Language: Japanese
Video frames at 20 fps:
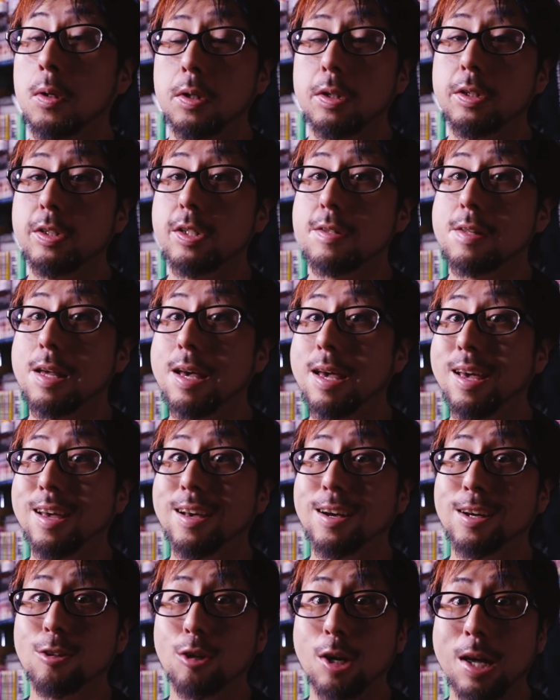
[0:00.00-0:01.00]
実際映
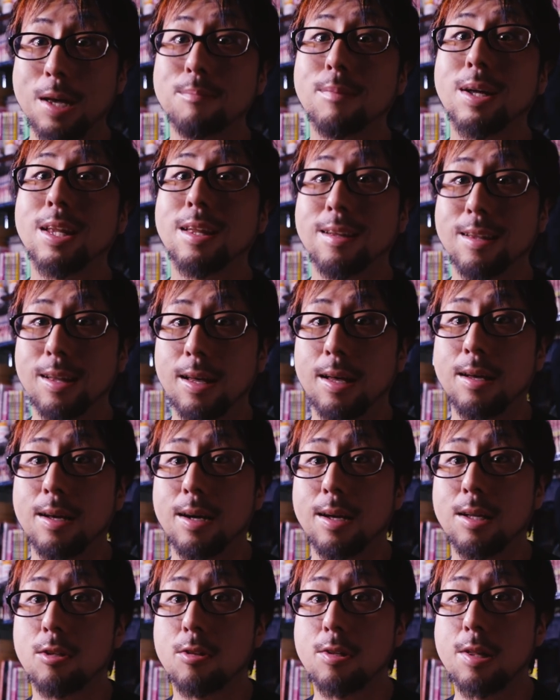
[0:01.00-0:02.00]
画の現場でね、
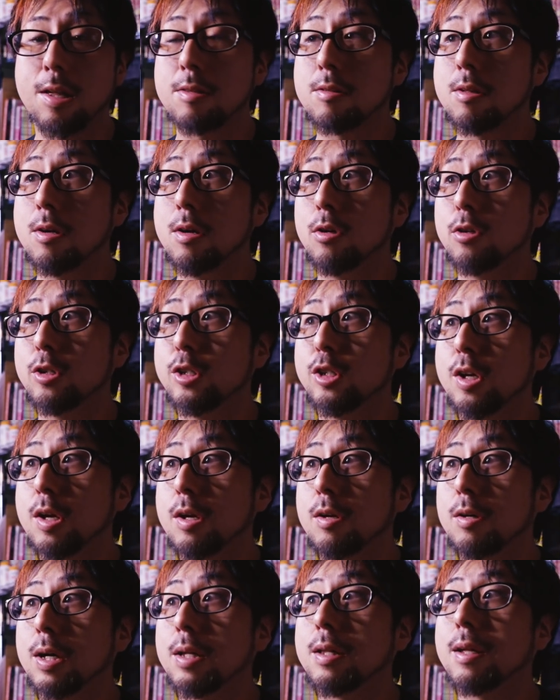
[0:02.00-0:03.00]
あの、撮影をしてい
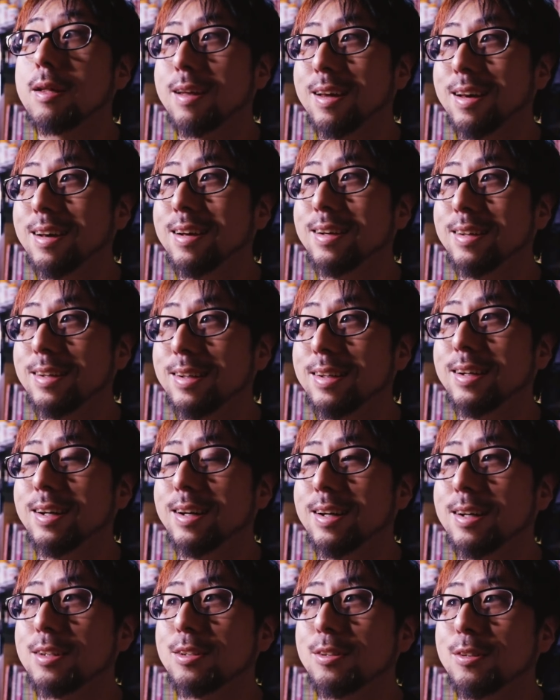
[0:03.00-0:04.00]
る方で、
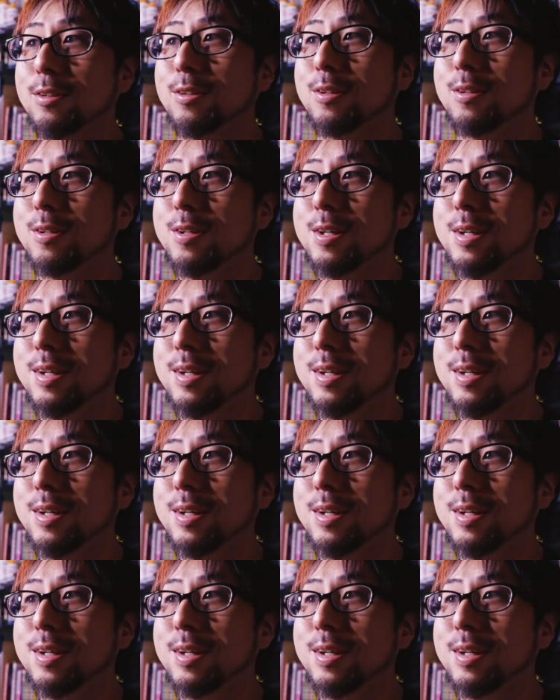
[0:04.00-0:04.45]
あの、